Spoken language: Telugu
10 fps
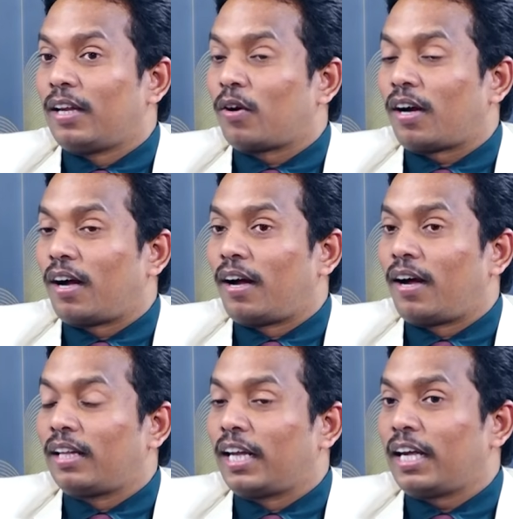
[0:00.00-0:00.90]
నేను ఒక
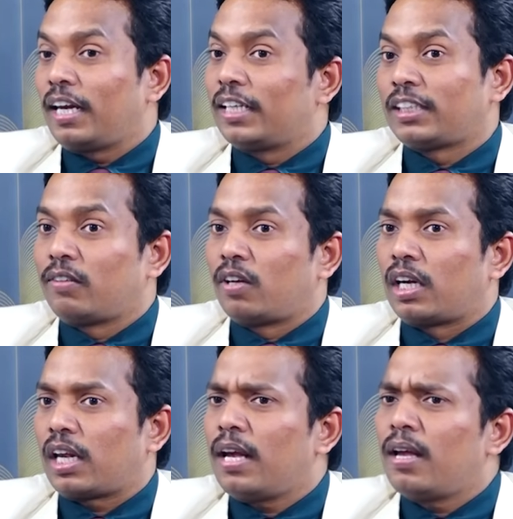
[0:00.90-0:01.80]
దగ్గర ఏం
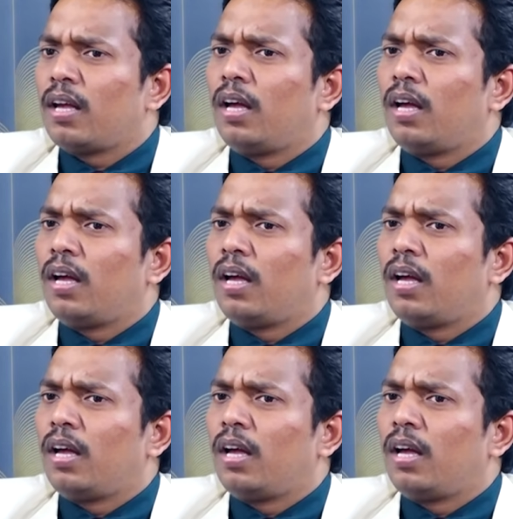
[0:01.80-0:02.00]
చదివానంటే